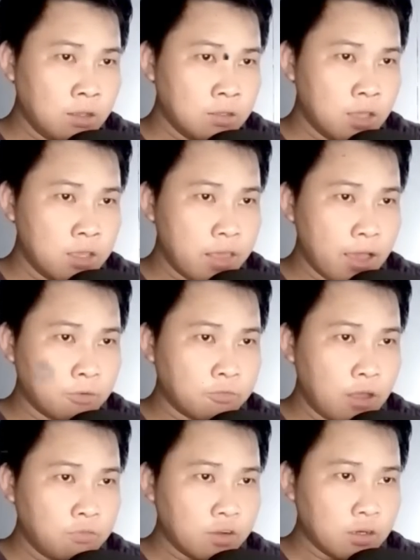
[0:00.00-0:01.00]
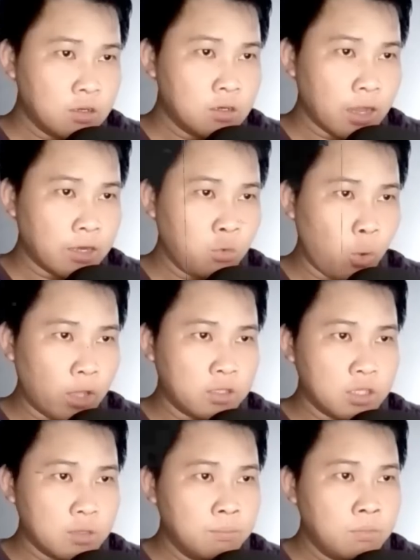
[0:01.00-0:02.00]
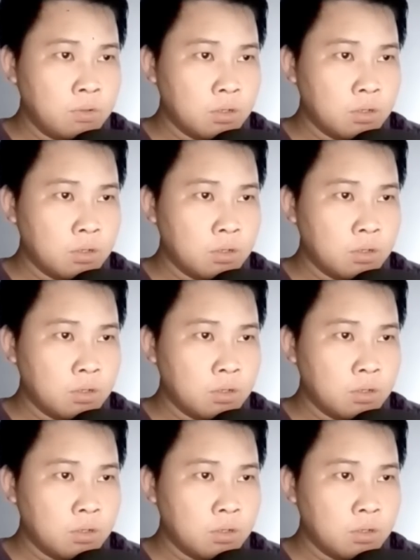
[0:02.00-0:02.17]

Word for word: dễ dàng phá vỡ hư ảnh hỏa diễm,